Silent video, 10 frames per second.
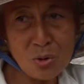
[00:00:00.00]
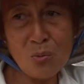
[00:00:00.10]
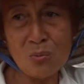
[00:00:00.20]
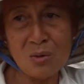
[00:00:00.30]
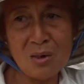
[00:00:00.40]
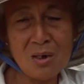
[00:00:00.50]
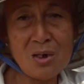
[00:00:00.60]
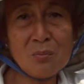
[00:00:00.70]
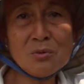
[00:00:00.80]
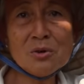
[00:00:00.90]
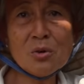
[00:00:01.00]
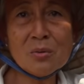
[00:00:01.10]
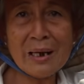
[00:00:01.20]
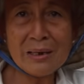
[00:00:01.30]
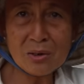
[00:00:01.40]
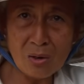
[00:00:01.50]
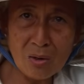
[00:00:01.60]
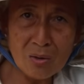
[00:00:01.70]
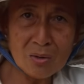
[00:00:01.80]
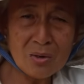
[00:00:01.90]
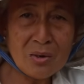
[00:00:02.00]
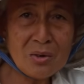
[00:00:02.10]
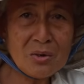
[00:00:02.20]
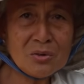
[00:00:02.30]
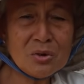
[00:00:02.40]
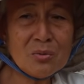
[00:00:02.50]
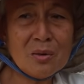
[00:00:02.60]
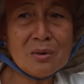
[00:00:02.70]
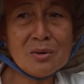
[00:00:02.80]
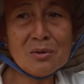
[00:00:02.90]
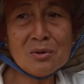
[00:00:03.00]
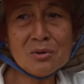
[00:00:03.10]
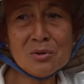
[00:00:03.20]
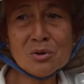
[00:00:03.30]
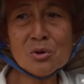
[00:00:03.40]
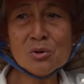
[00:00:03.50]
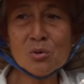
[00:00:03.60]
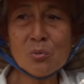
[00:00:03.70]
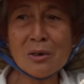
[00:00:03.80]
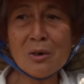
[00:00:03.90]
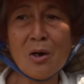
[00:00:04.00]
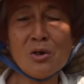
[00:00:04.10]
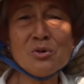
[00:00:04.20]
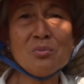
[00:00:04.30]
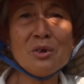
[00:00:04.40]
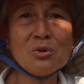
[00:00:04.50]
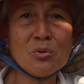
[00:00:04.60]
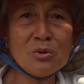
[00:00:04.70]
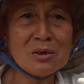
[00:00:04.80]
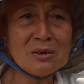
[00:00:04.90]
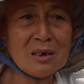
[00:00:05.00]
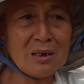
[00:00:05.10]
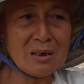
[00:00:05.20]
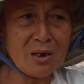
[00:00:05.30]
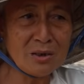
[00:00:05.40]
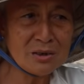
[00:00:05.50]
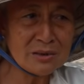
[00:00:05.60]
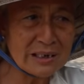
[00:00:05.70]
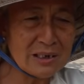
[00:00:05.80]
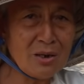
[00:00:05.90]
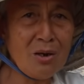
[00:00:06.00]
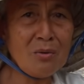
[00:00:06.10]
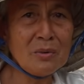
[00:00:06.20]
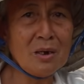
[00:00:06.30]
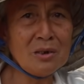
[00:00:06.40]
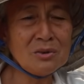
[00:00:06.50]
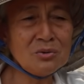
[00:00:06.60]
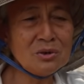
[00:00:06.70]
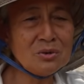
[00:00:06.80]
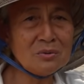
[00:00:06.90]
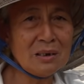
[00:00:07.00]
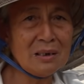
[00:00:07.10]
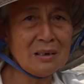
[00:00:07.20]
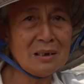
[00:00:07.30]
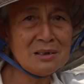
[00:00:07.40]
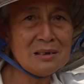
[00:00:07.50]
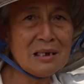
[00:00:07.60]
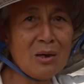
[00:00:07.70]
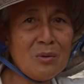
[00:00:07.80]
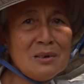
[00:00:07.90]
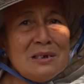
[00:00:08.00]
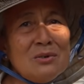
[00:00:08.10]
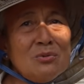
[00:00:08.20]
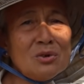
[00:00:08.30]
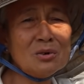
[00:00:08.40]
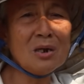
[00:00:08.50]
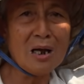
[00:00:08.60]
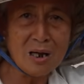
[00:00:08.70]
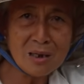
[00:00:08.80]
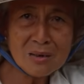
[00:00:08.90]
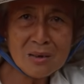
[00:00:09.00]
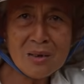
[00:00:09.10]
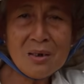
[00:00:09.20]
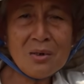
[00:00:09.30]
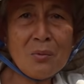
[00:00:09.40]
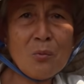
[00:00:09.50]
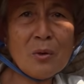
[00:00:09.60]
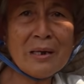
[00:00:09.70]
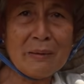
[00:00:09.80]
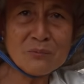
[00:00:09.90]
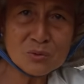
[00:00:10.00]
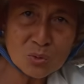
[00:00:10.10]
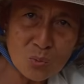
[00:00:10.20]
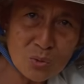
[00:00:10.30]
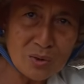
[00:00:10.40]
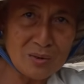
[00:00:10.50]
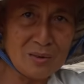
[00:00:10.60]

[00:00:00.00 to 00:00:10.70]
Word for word: vô lắm cứ con gái nó nó kêu ờ, nó nó nó thương tôi quá thôi ở chung với tôi tính nợ đi ở với chị nó vì ở chung với tôi là ở trên đầu nó chiêu cho nó ở nó mua cái nệm cho tôi